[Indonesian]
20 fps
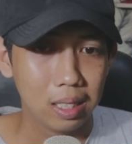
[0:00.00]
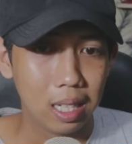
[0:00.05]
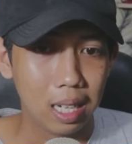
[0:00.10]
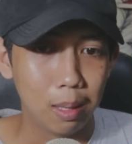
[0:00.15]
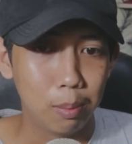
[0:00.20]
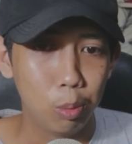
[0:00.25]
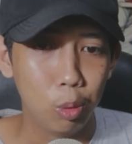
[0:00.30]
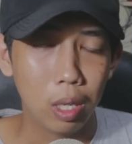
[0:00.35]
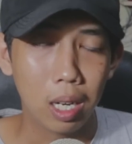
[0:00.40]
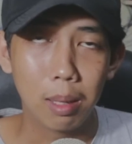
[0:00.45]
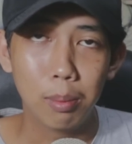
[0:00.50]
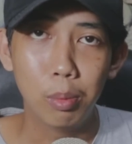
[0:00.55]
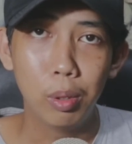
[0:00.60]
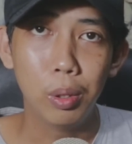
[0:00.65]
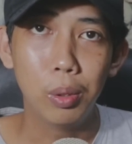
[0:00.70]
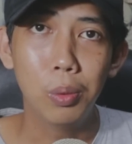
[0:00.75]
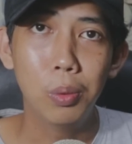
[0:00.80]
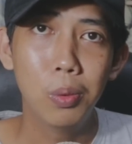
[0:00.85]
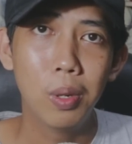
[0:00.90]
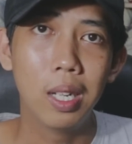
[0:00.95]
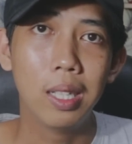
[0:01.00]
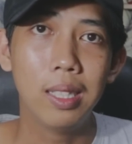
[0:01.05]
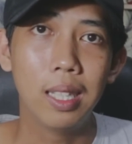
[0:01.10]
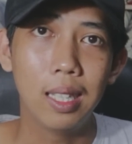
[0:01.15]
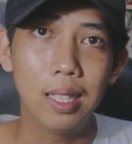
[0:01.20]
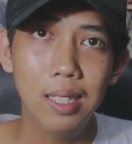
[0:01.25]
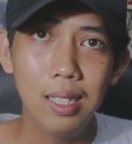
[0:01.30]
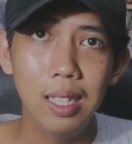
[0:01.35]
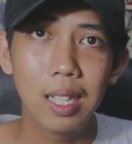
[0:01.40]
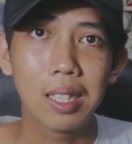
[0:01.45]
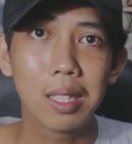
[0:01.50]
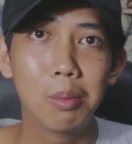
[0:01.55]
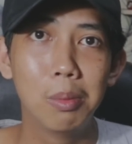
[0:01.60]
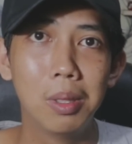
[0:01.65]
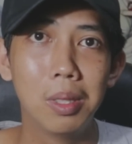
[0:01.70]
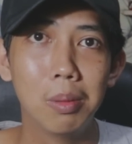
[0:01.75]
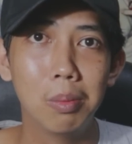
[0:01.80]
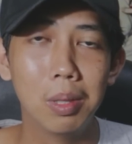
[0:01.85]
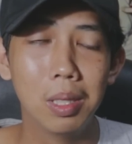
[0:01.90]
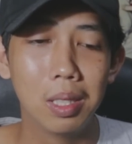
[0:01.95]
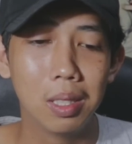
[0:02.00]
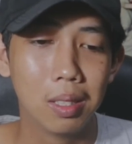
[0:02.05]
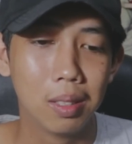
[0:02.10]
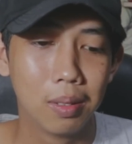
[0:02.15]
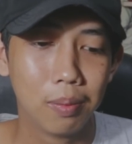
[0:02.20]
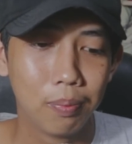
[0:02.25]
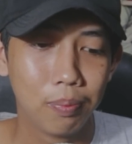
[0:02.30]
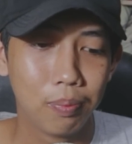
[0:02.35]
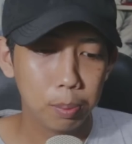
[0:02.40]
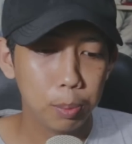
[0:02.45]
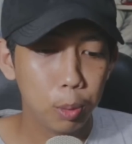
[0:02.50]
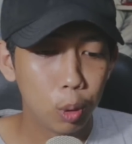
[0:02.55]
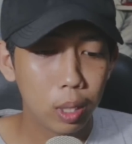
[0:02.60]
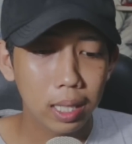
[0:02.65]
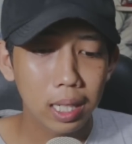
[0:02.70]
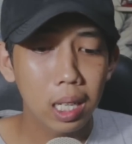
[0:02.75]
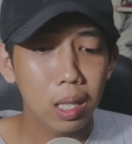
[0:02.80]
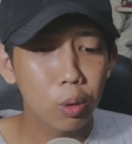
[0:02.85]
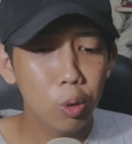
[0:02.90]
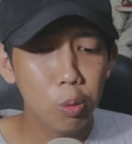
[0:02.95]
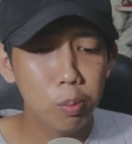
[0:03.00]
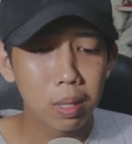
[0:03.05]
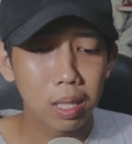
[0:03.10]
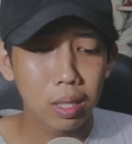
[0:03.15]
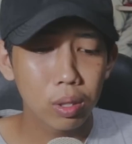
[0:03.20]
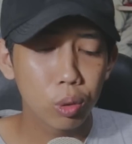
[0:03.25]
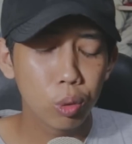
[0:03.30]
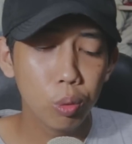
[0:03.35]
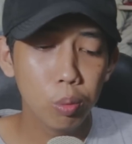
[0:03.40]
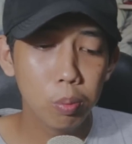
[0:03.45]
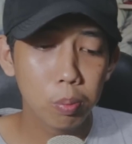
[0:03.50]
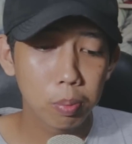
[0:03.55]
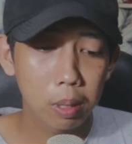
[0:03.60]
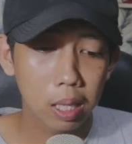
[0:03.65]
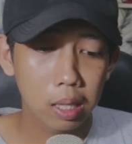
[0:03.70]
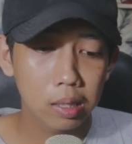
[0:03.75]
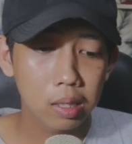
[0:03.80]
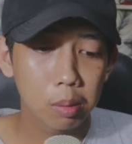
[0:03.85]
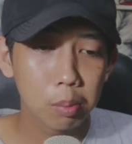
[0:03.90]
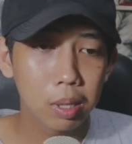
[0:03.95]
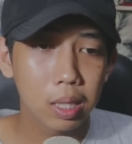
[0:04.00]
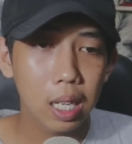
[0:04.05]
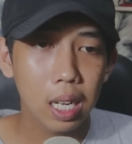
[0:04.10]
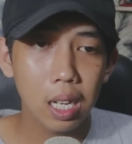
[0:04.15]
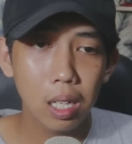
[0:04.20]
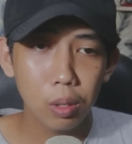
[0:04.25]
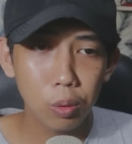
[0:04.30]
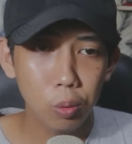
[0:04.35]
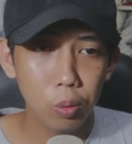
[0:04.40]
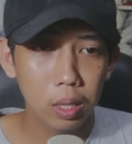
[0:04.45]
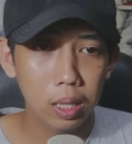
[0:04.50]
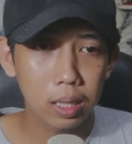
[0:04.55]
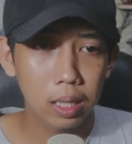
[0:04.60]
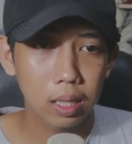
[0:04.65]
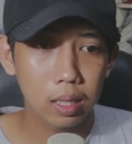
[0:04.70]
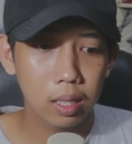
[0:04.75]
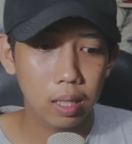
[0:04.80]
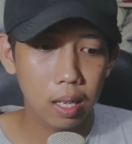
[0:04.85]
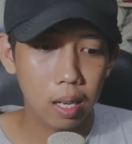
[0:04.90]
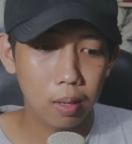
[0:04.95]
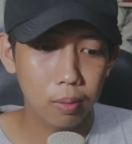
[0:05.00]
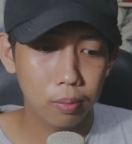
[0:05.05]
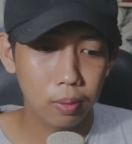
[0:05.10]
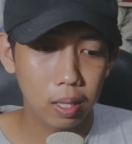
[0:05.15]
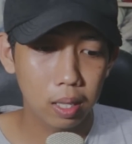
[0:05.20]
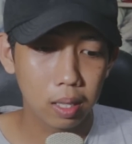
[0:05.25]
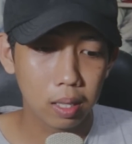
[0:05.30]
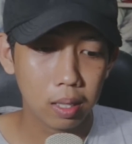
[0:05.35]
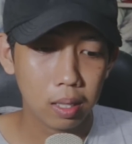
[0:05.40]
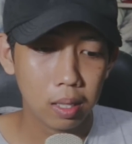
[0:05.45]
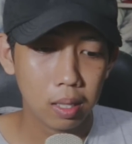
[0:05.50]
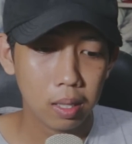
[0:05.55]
Ngehambur-hamburin uang ya iya teman-teman. Bukan aku mas, sumpah teman aku kata si Rafa.